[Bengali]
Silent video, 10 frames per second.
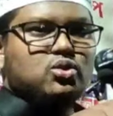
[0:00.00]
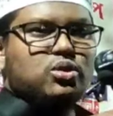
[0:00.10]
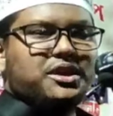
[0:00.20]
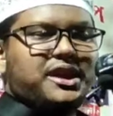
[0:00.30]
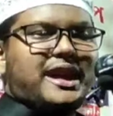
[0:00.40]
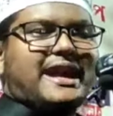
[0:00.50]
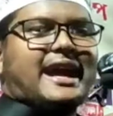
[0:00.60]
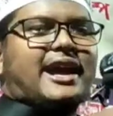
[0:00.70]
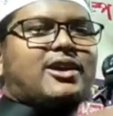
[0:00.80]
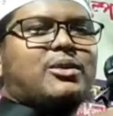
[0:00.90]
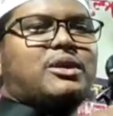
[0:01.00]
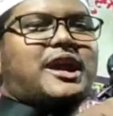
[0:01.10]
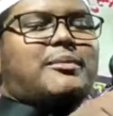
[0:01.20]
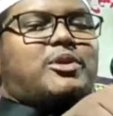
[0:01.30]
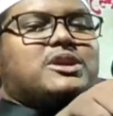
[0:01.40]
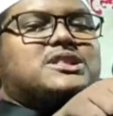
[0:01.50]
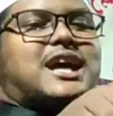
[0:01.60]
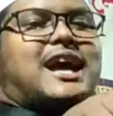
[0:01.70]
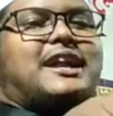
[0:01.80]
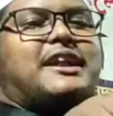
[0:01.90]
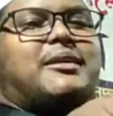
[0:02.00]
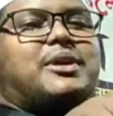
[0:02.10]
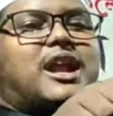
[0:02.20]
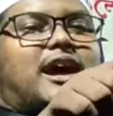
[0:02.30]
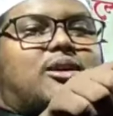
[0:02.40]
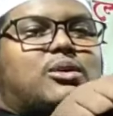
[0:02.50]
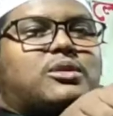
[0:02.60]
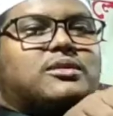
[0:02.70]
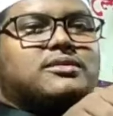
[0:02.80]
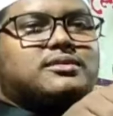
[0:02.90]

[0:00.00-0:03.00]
দুনিয়ার আগুন এবং জাহান নামের আগুন